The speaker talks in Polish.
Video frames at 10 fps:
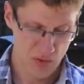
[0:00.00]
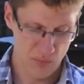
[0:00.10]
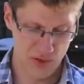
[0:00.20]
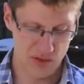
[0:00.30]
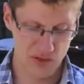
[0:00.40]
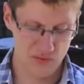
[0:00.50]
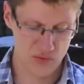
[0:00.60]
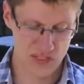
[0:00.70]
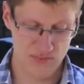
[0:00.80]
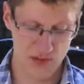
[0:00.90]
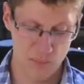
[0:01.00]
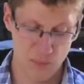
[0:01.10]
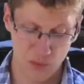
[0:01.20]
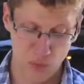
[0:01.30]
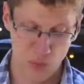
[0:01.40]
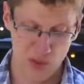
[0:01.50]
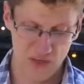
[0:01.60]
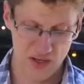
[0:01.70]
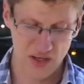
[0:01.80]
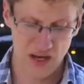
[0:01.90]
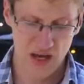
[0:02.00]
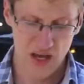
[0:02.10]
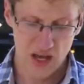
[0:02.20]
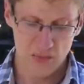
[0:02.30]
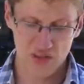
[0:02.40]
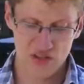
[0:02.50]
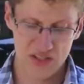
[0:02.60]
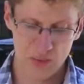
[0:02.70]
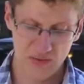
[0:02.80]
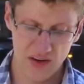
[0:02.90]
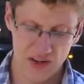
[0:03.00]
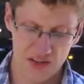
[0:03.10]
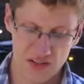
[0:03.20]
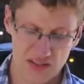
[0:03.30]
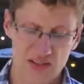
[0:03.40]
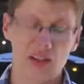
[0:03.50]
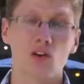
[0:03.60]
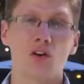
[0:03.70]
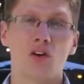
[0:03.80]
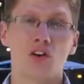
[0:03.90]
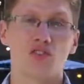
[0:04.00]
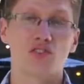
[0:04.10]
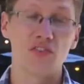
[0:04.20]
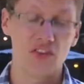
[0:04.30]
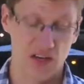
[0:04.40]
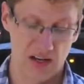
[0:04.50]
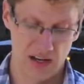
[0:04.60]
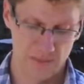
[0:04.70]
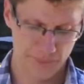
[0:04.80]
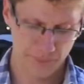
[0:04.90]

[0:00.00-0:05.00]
pod dowództwem podpułkownika Mieczysława Niedzielskiego Żywiciela.